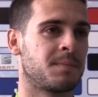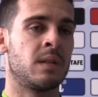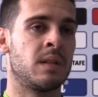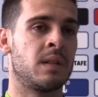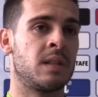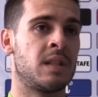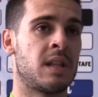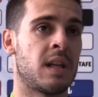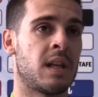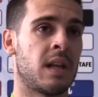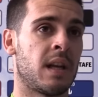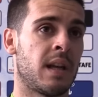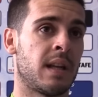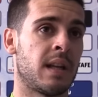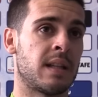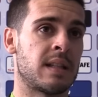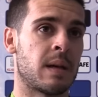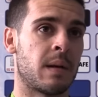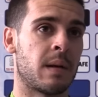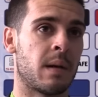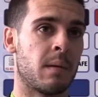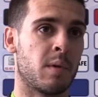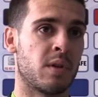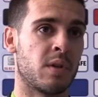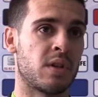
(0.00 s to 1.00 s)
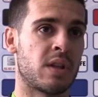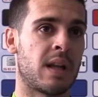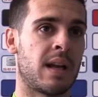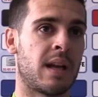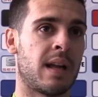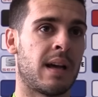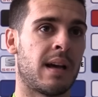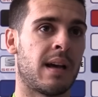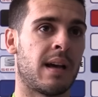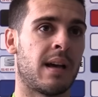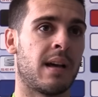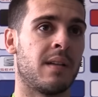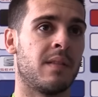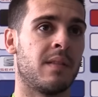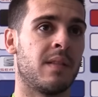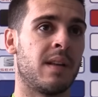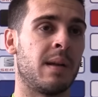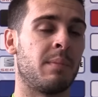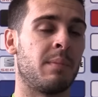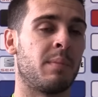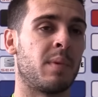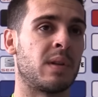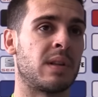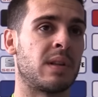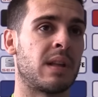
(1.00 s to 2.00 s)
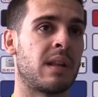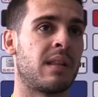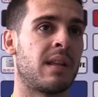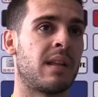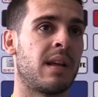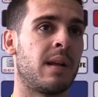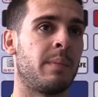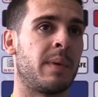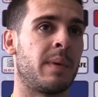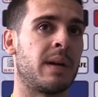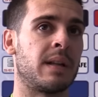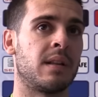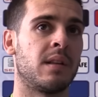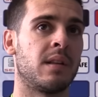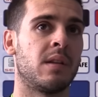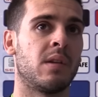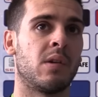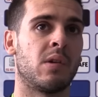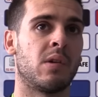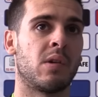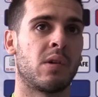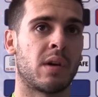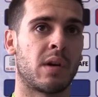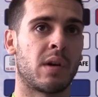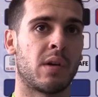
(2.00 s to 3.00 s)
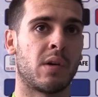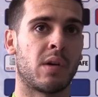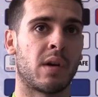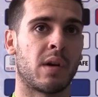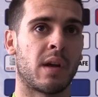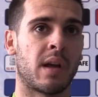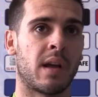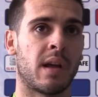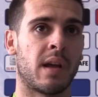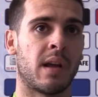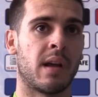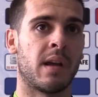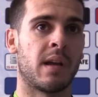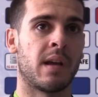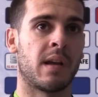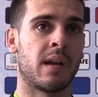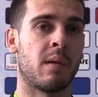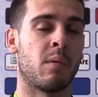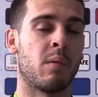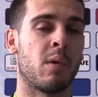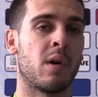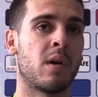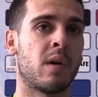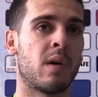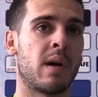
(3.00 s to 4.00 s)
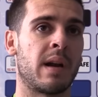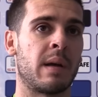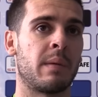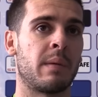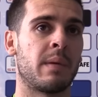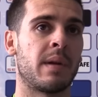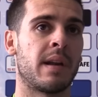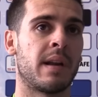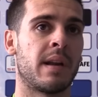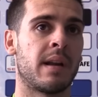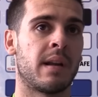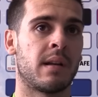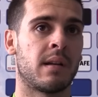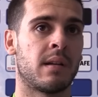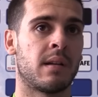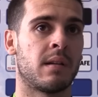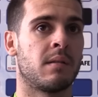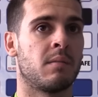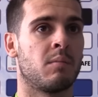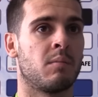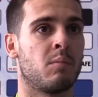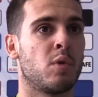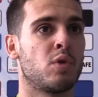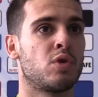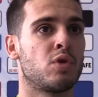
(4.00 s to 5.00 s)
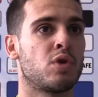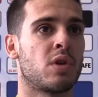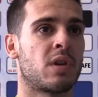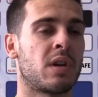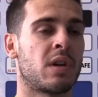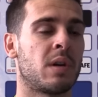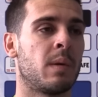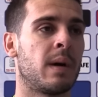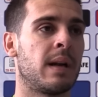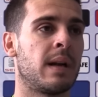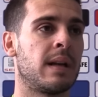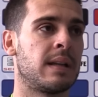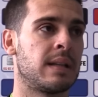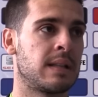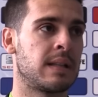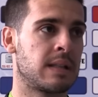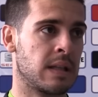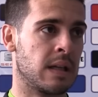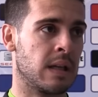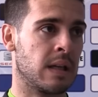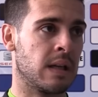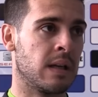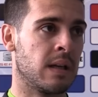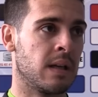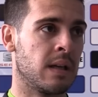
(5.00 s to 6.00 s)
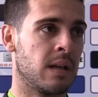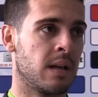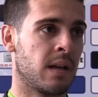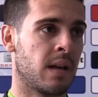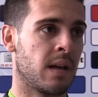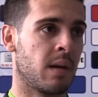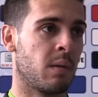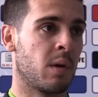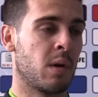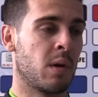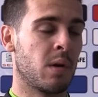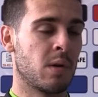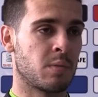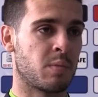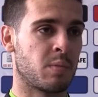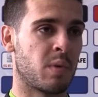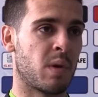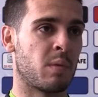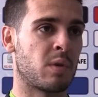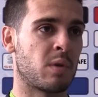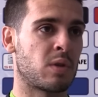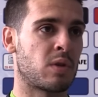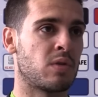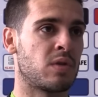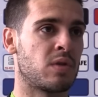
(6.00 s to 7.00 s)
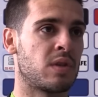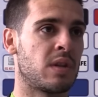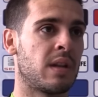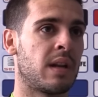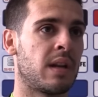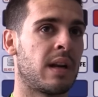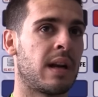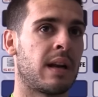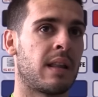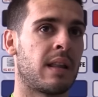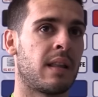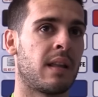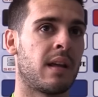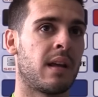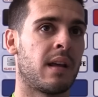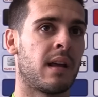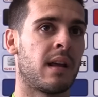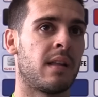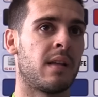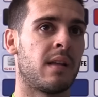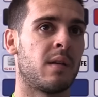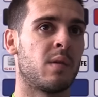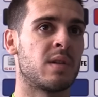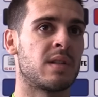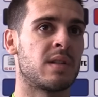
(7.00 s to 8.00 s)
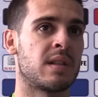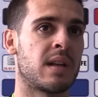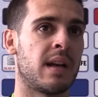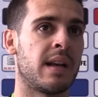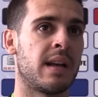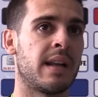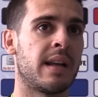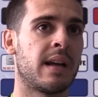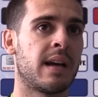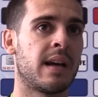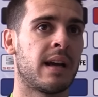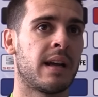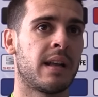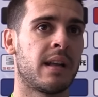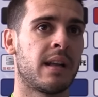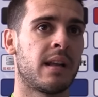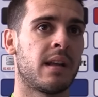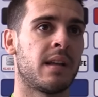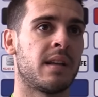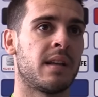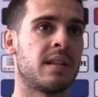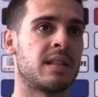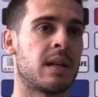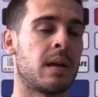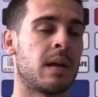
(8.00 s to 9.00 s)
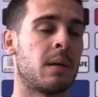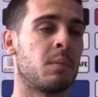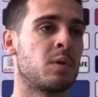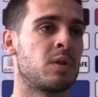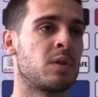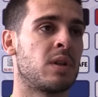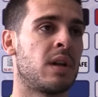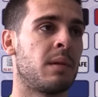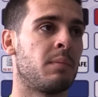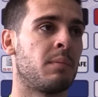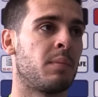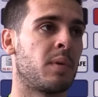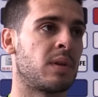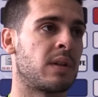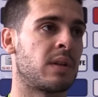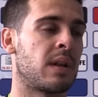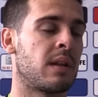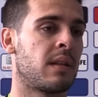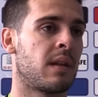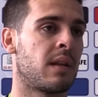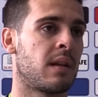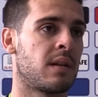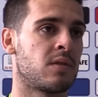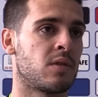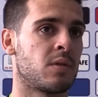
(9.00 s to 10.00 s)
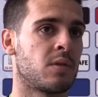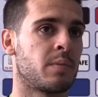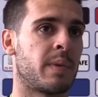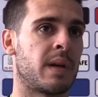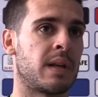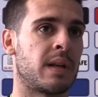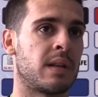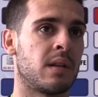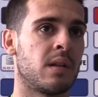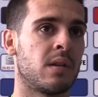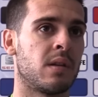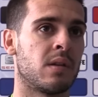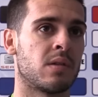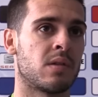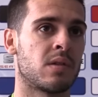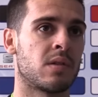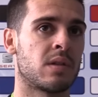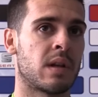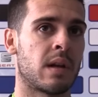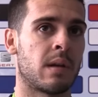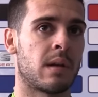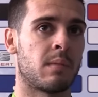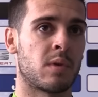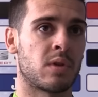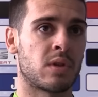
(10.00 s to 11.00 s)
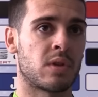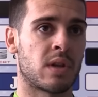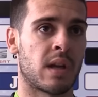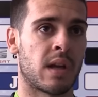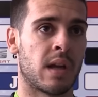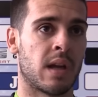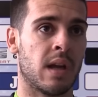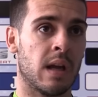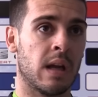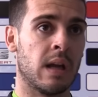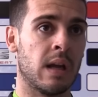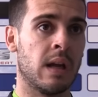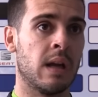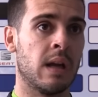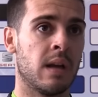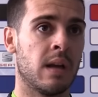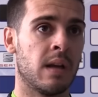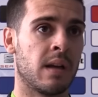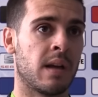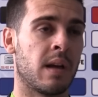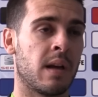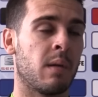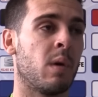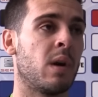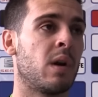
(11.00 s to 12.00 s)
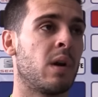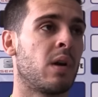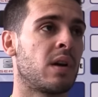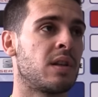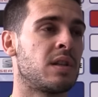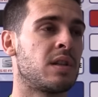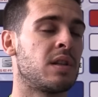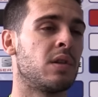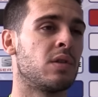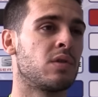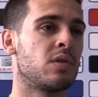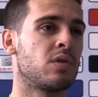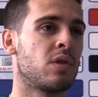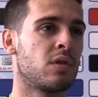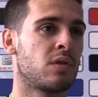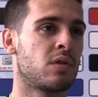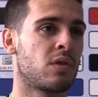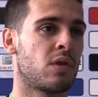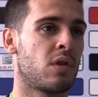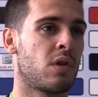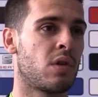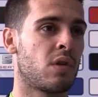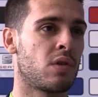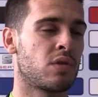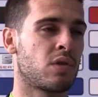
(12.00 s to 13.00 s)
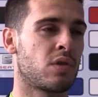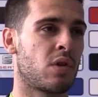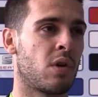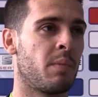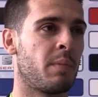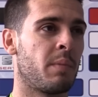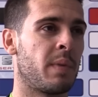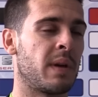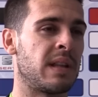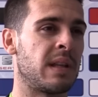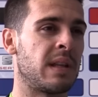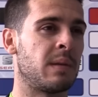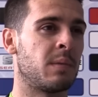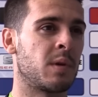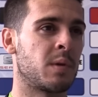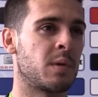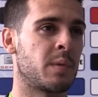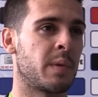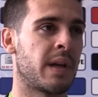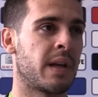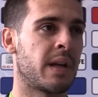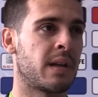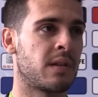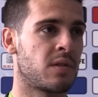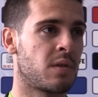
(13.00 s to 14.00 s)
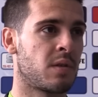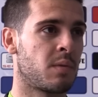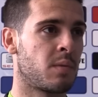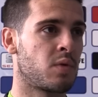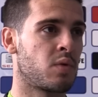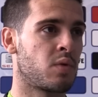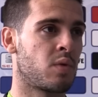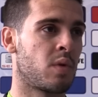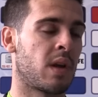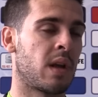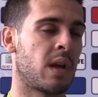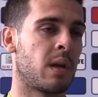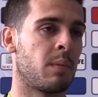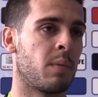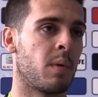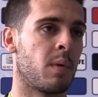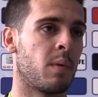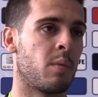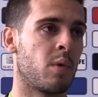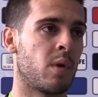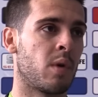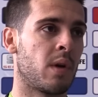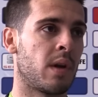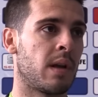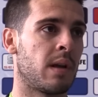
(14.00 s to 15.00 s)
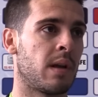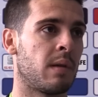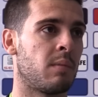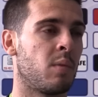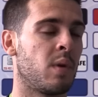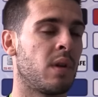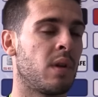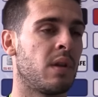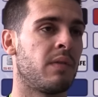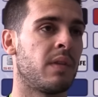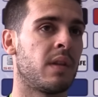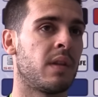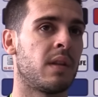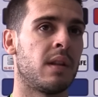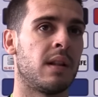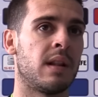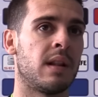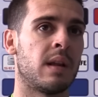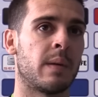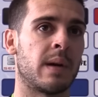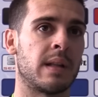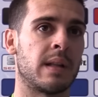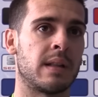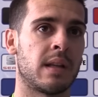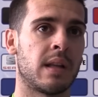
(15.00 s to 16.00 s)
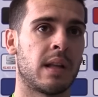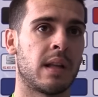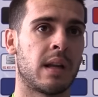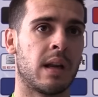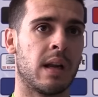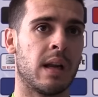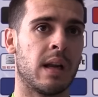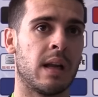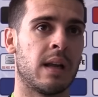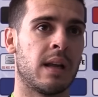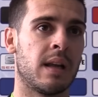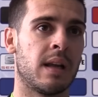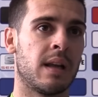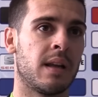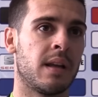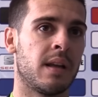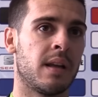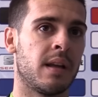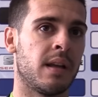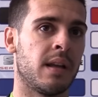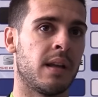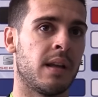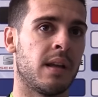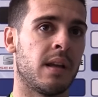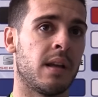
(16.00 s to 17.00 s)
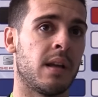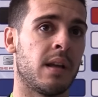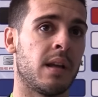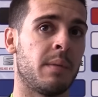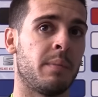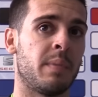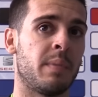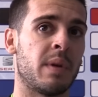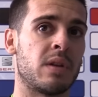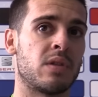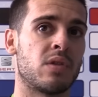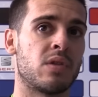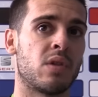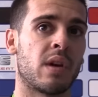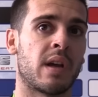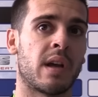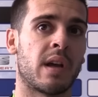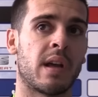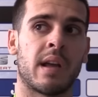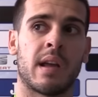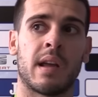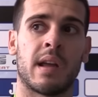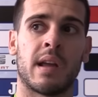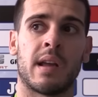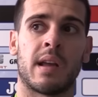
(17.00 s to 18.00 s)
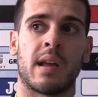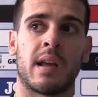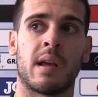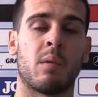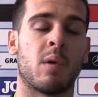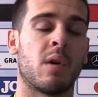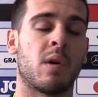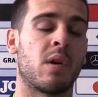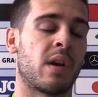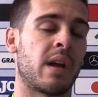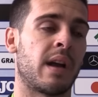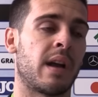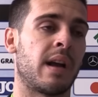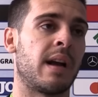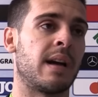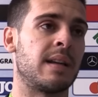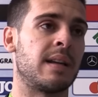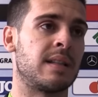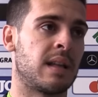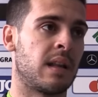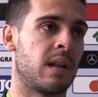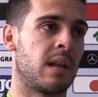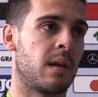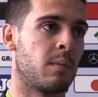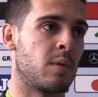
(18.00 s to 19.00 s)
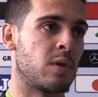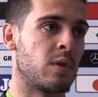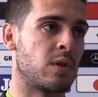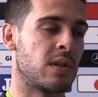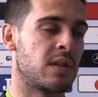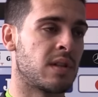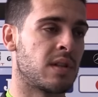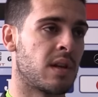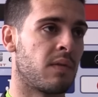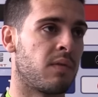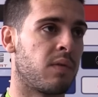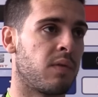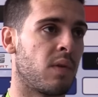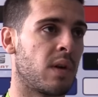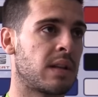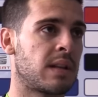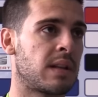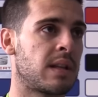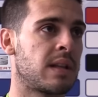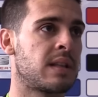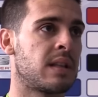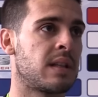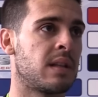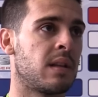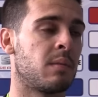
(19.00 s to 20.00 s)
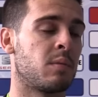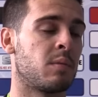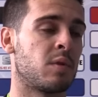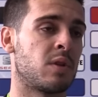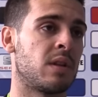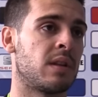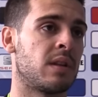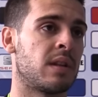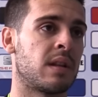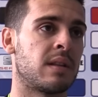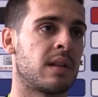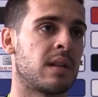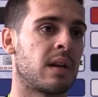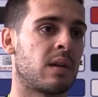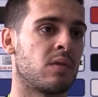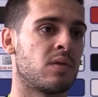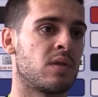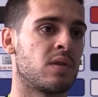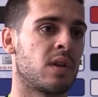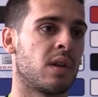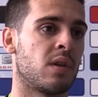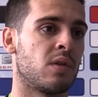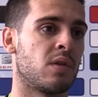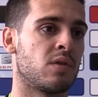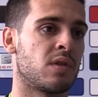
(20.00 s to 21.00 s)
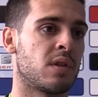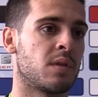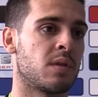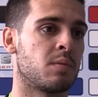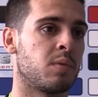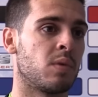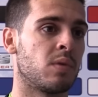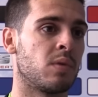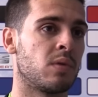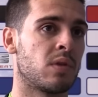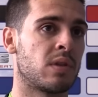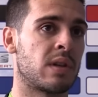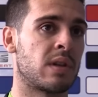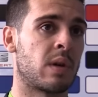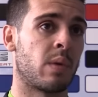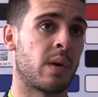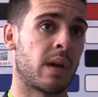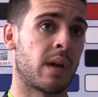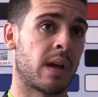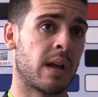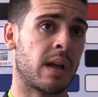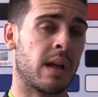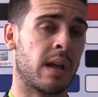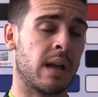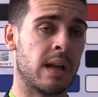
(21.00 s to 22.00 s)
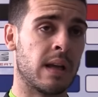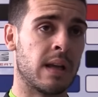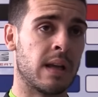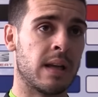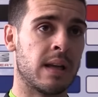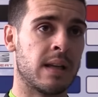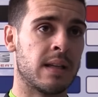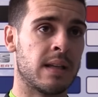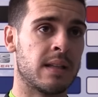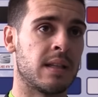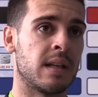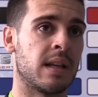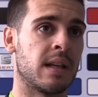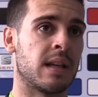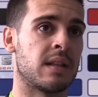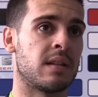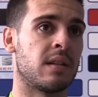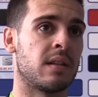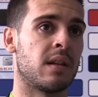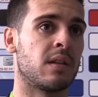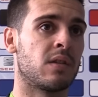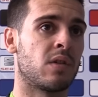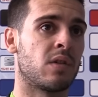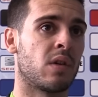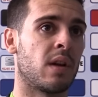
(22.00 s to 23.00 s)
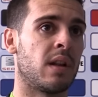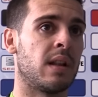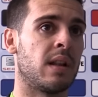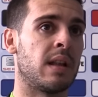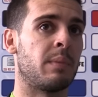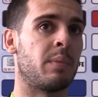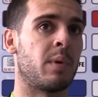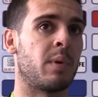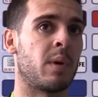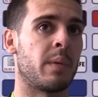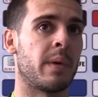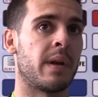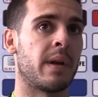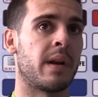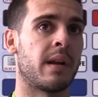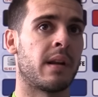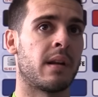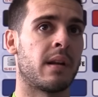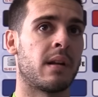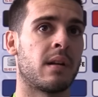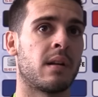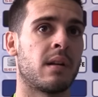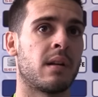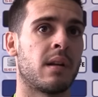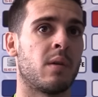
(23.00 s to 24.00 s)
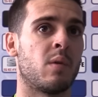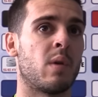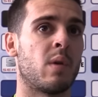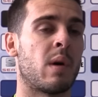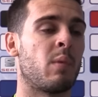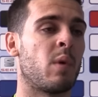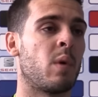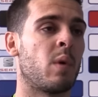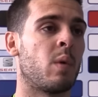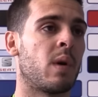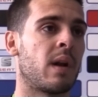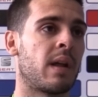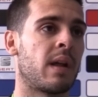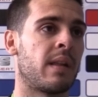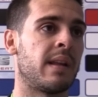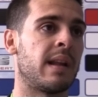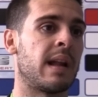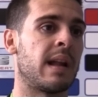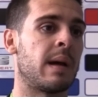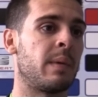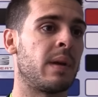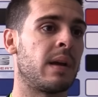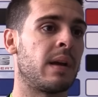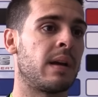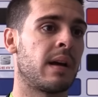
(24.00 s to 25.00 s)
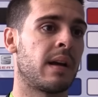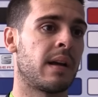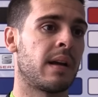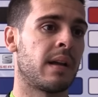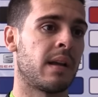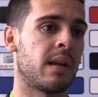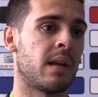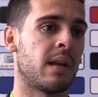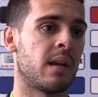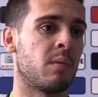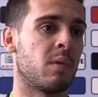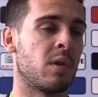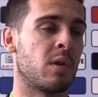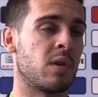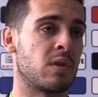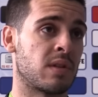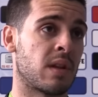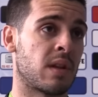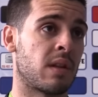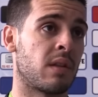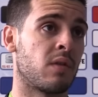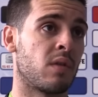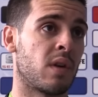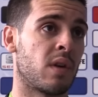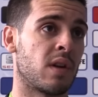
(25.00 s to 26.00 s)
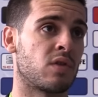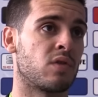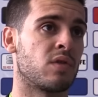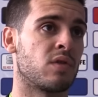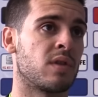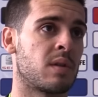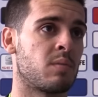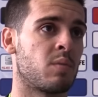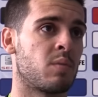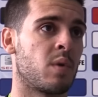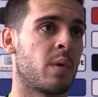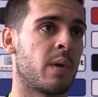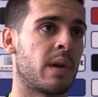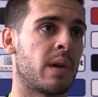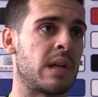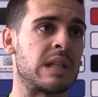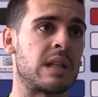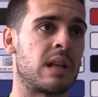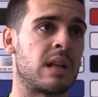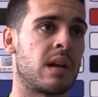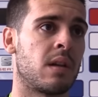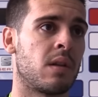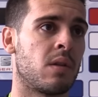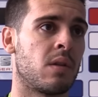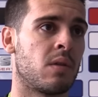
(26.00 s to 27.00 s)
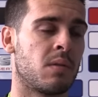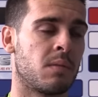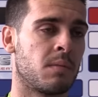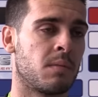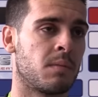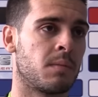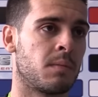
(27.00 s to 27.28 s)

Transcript: Sí, sabemos de la, de la importancia del partido. ¿no? Creo que, que bueno, ahora vienen muchos rivales que bueno, los podemos considerar de, nuestra liga y, sabemos de la importancia de estos partidos. ¿no? Sabemos que, que, bueno, que si nosotros competimos bien somos un equipo muy, muy difícil de batir y, pienso que, que, bueno, que en casa debemos de ser fuertes y debemos de intentar conseguir los tres puntos, aunque sí que es cierto que el Depor viene en, una muy buena dinámica y, y bueno, está haciendo las cosas muy bien este año.